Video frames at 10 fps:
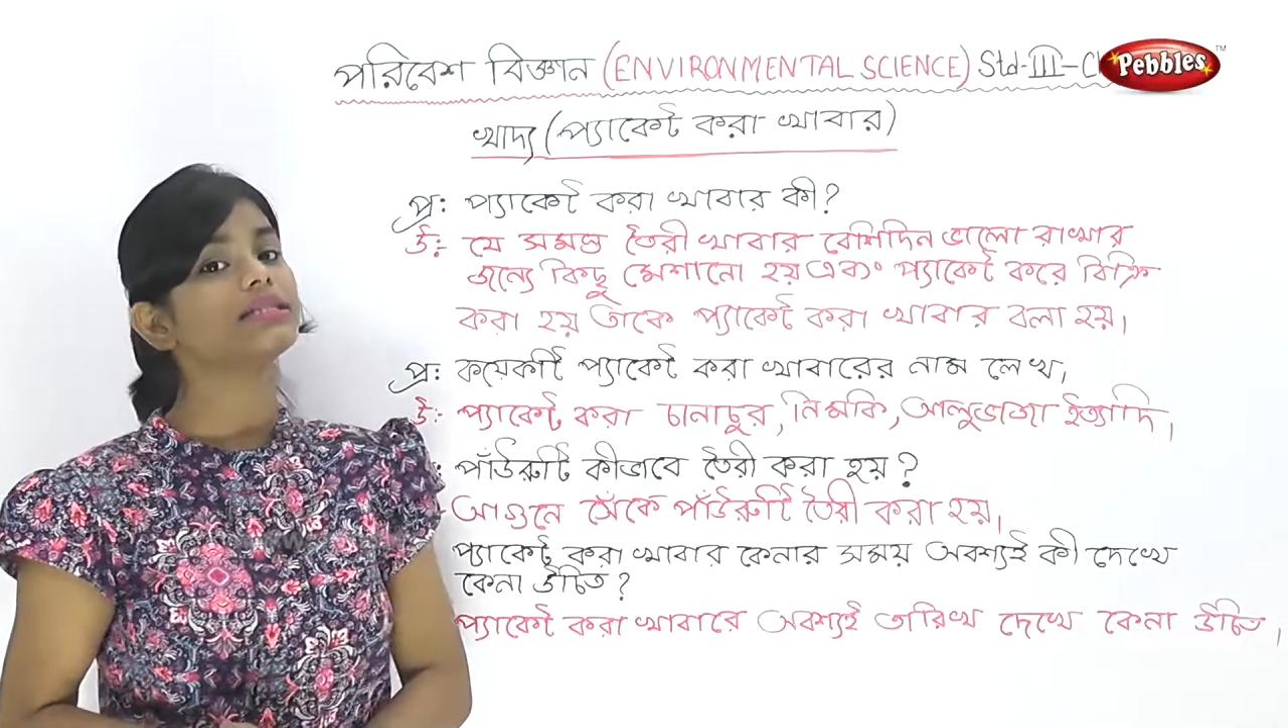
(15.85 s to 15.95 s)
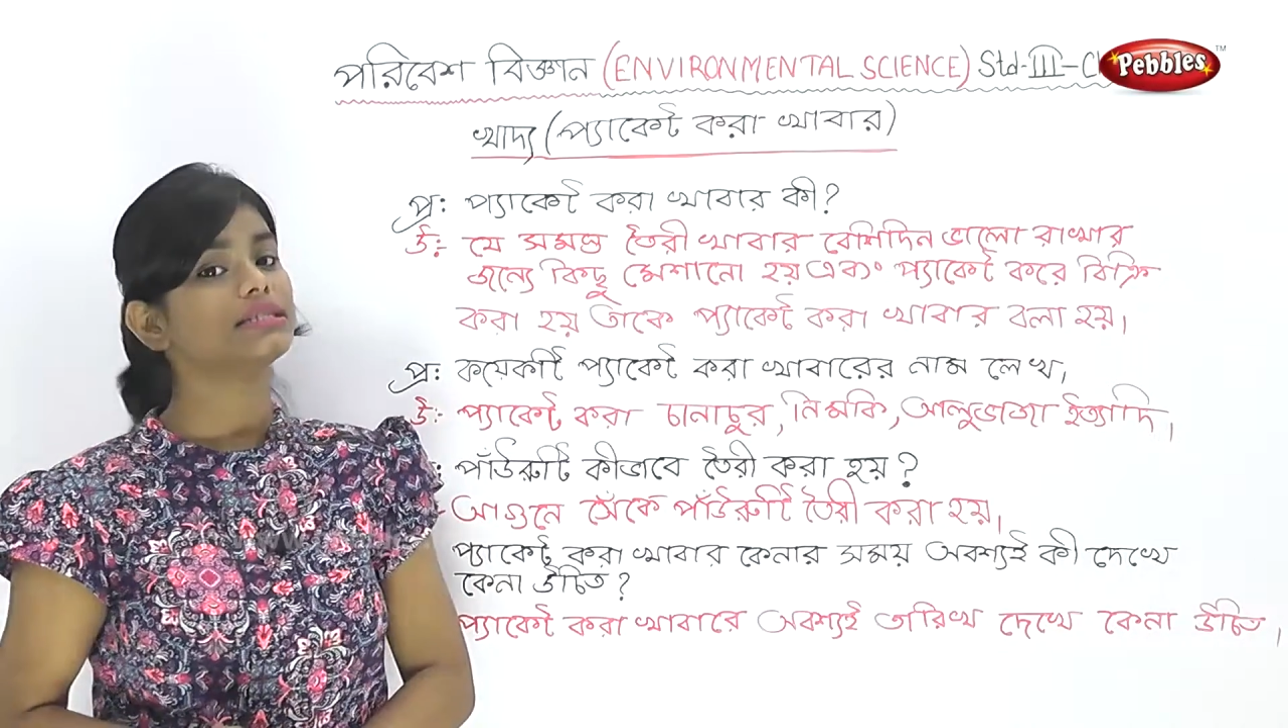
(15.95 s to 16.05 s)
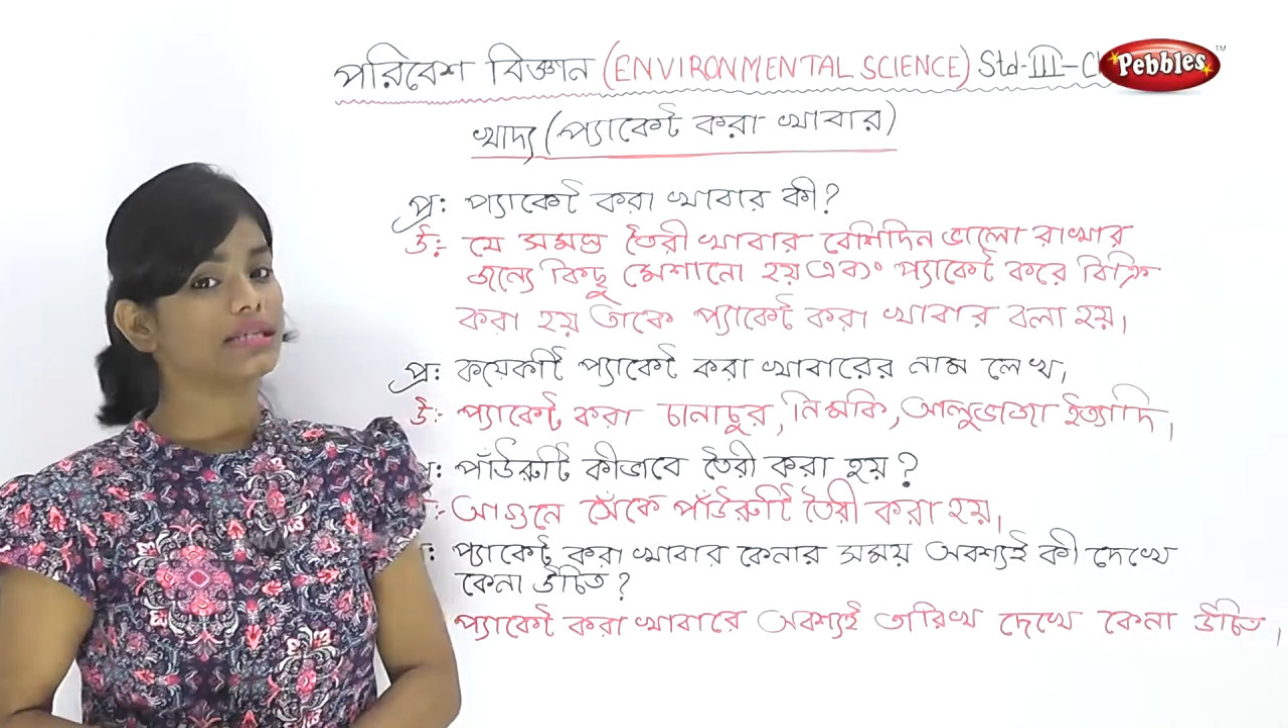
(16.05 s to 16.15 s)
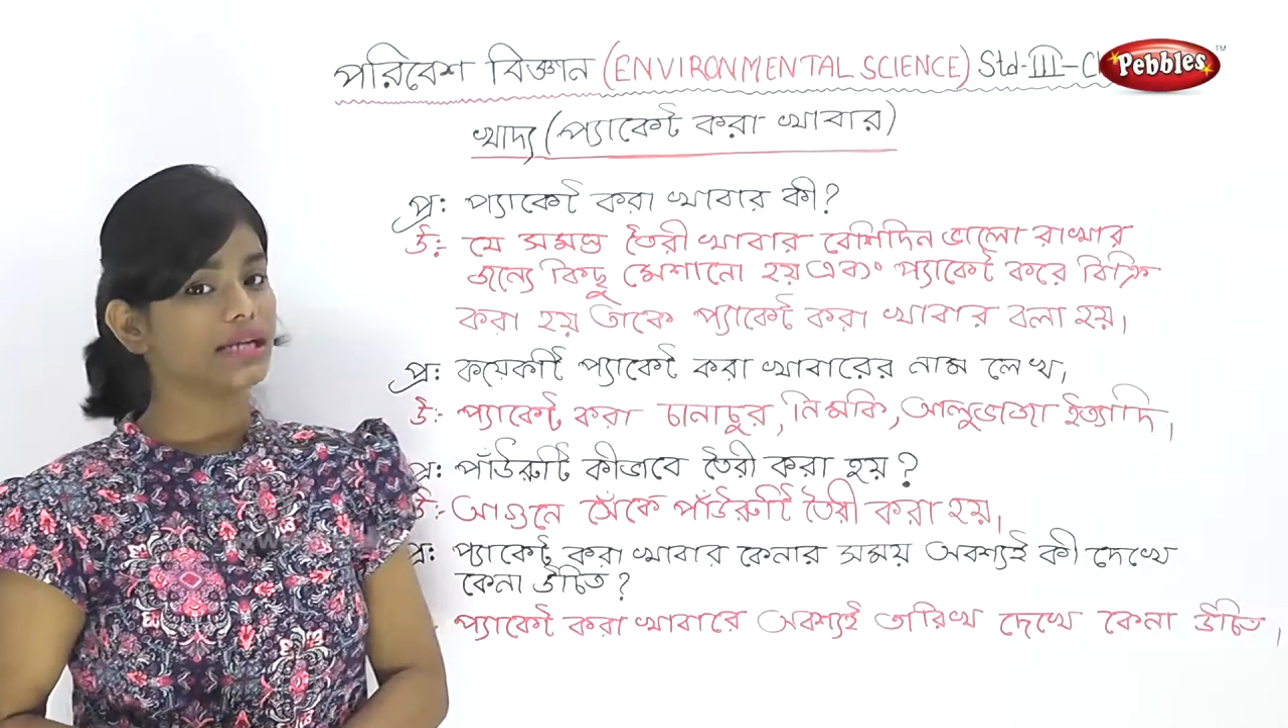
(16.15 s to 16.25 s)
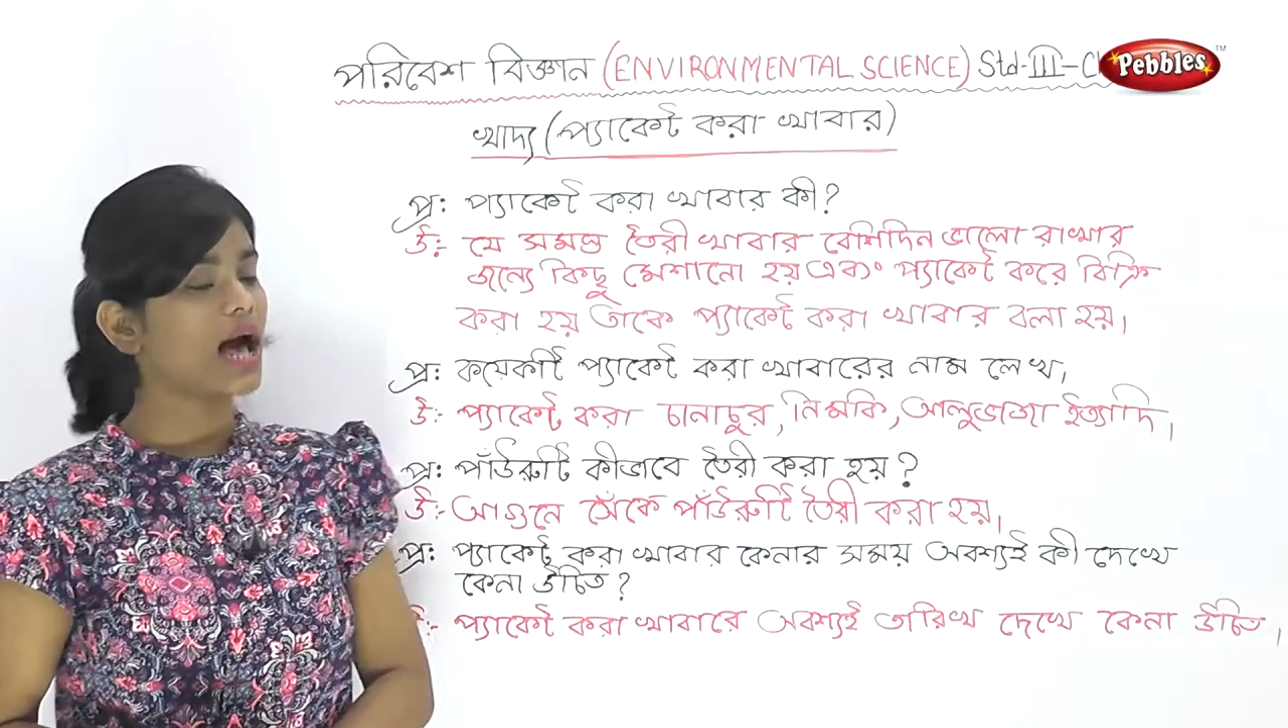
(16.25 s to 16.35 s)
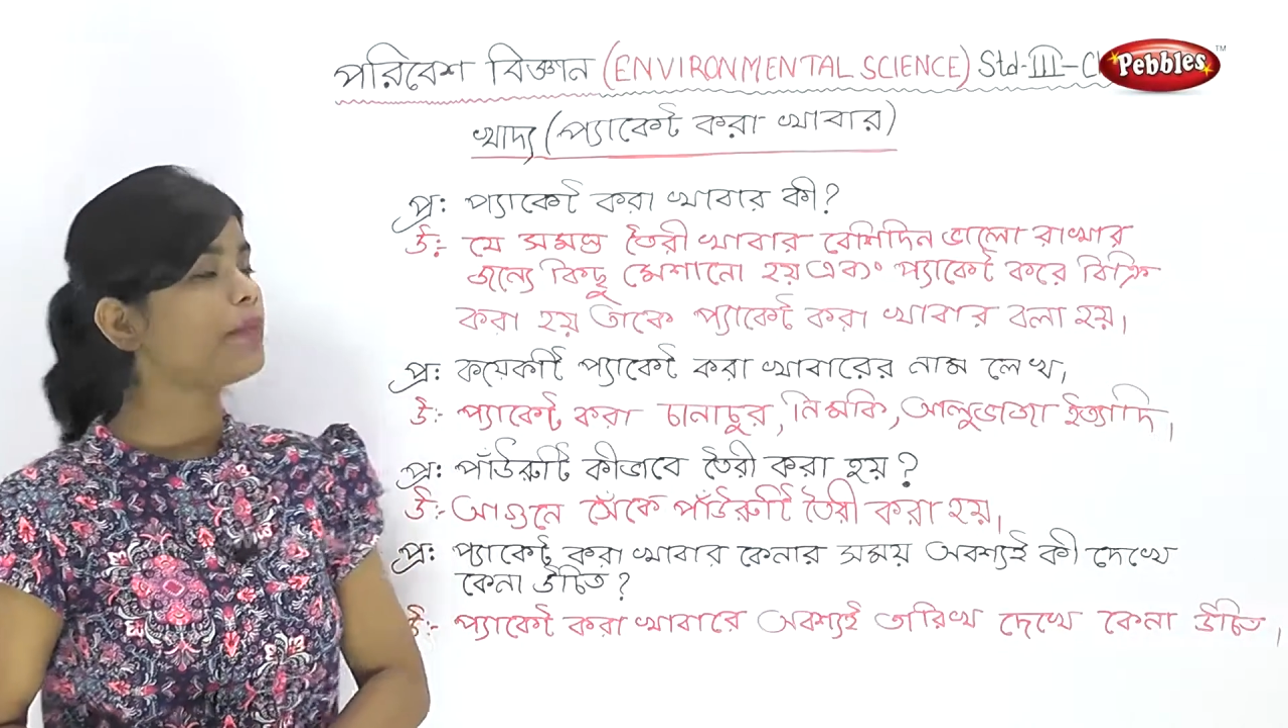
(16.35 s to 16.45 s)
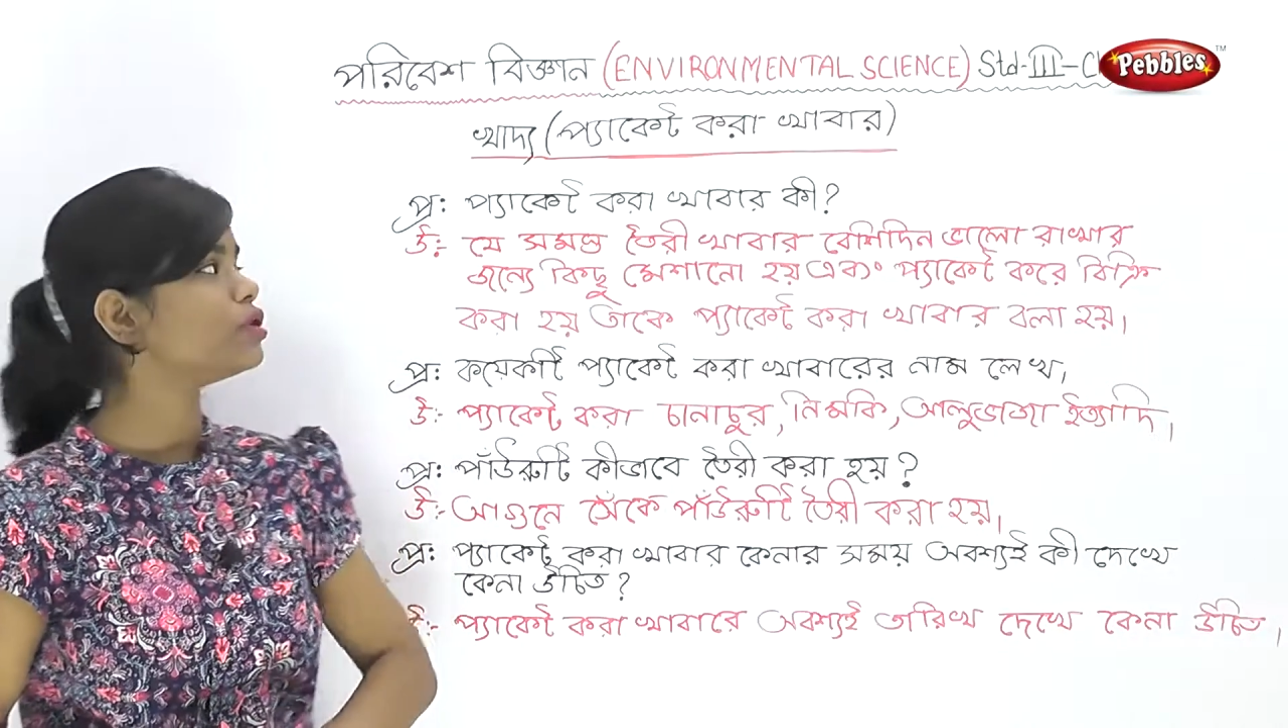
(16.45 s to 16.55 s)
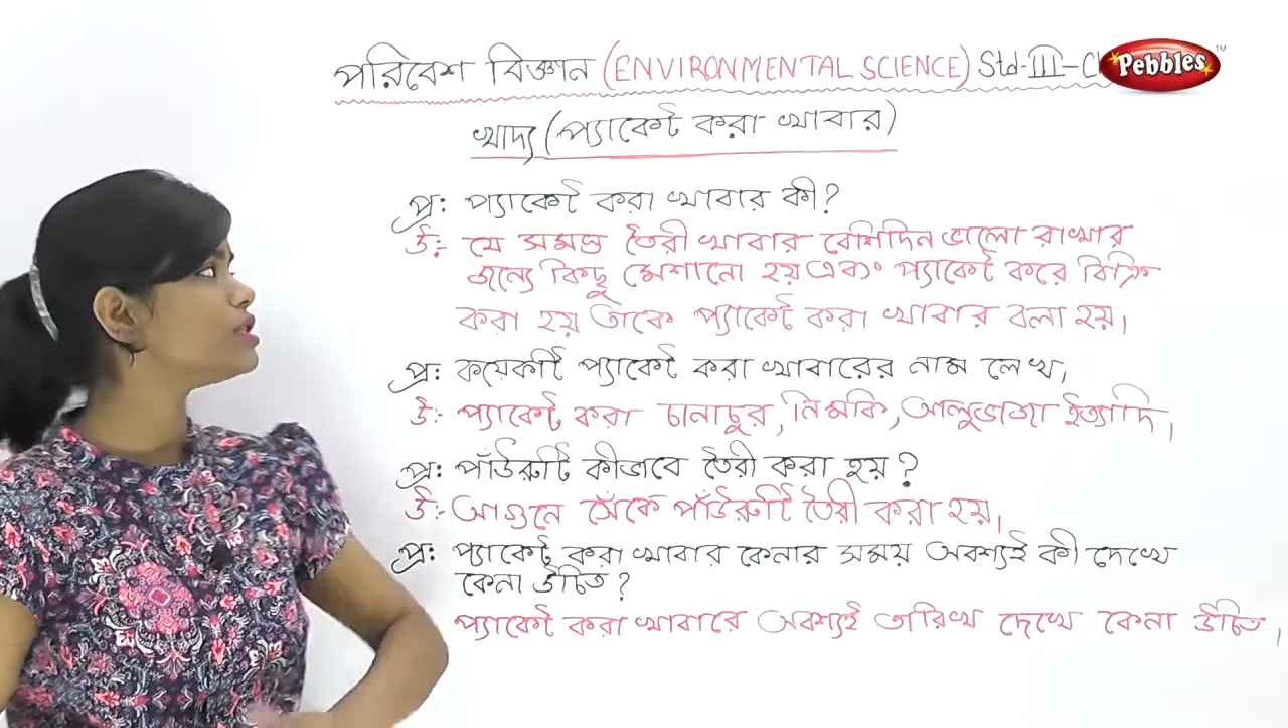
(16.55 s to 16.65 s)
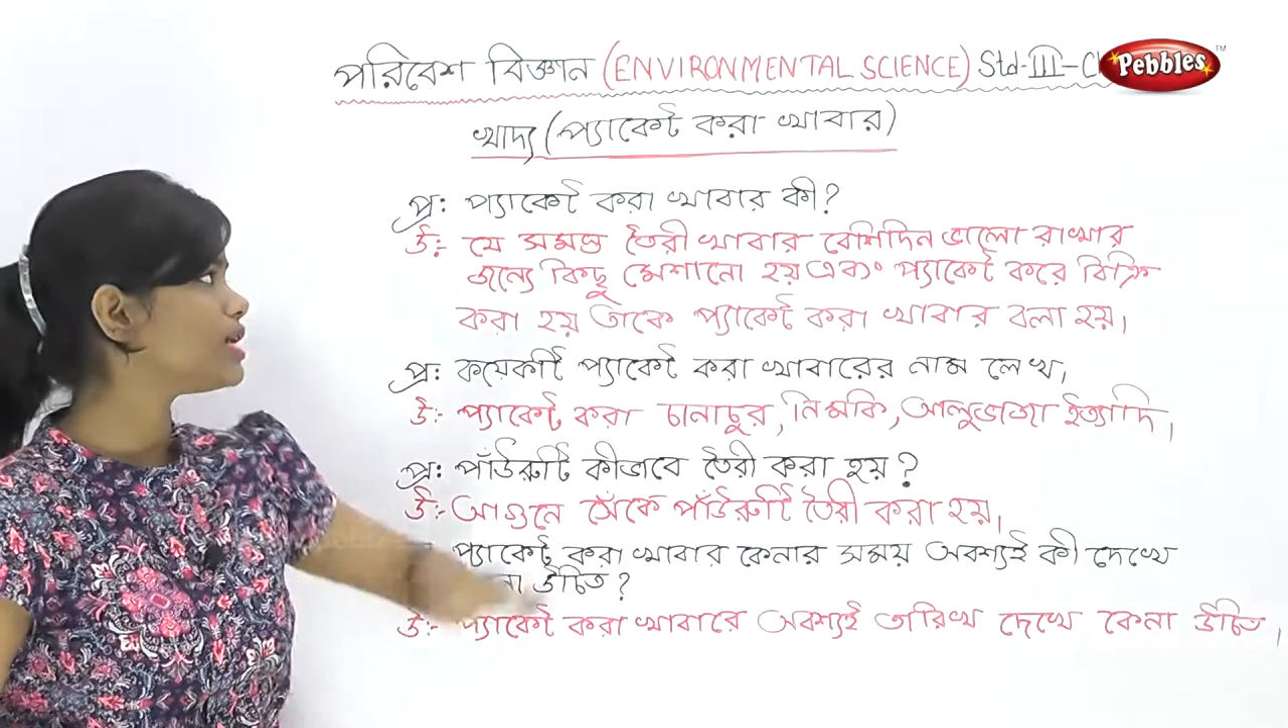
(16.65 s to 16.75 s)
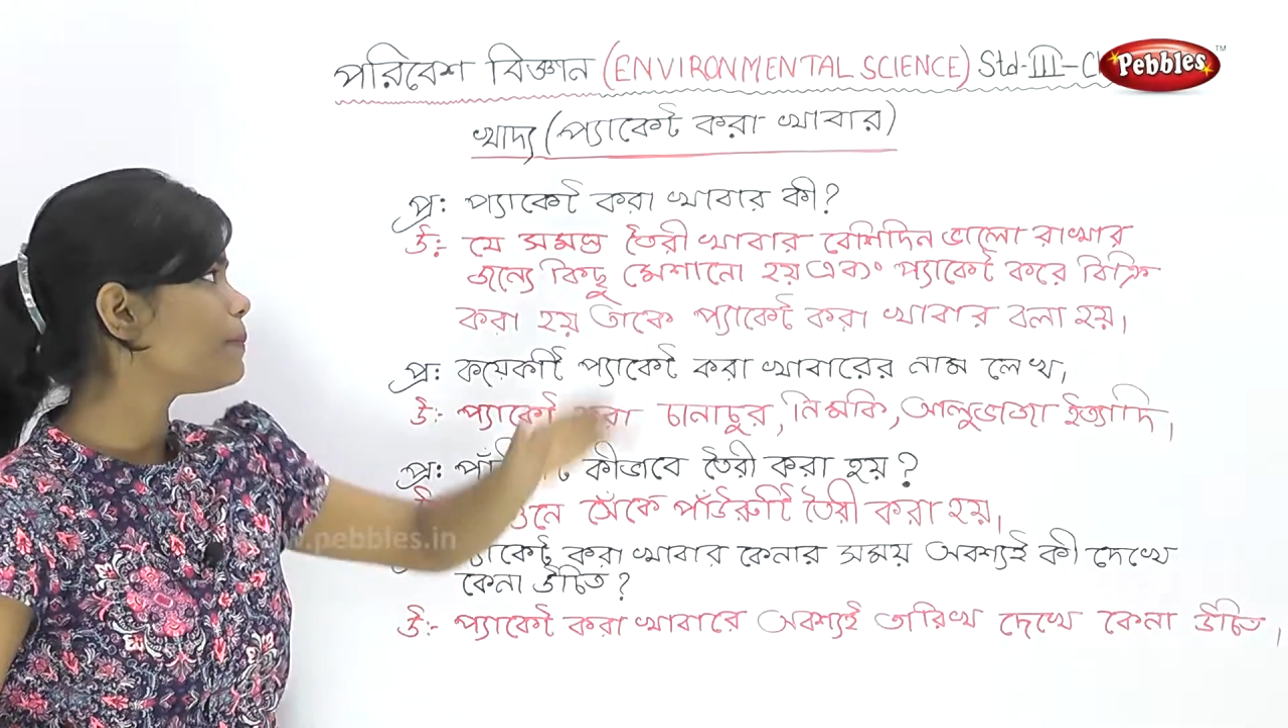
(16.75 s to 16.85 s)
যেটার নাম
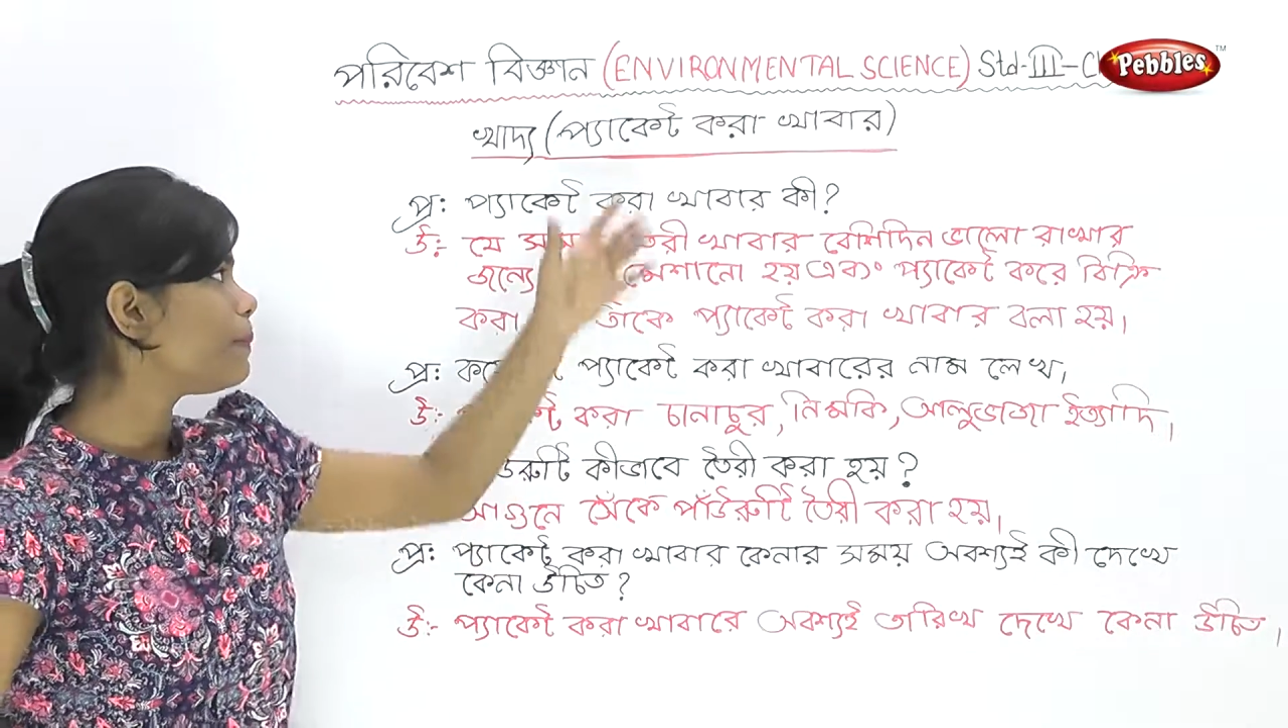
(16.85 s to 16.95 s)
হচ্ছে